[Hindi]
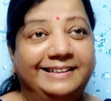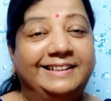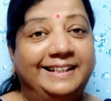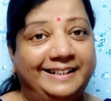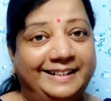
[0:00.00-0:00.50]

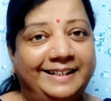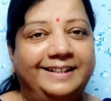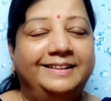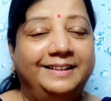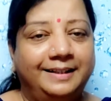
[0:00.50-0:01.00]
डेट है
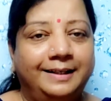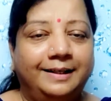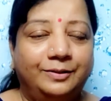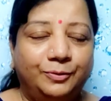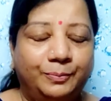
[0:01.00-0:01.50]
दिन है
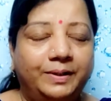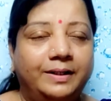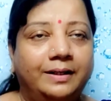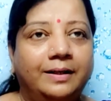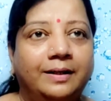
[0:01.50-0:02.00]
जो भी
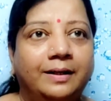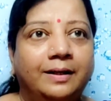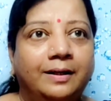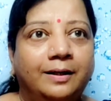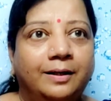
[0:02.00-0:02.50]
है
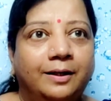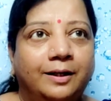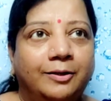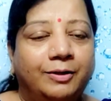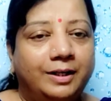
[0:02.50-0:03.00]

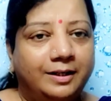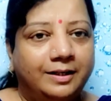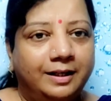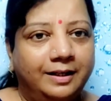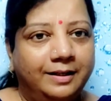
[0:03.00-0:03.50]
क्योंकि
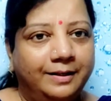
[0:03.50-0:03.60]
कल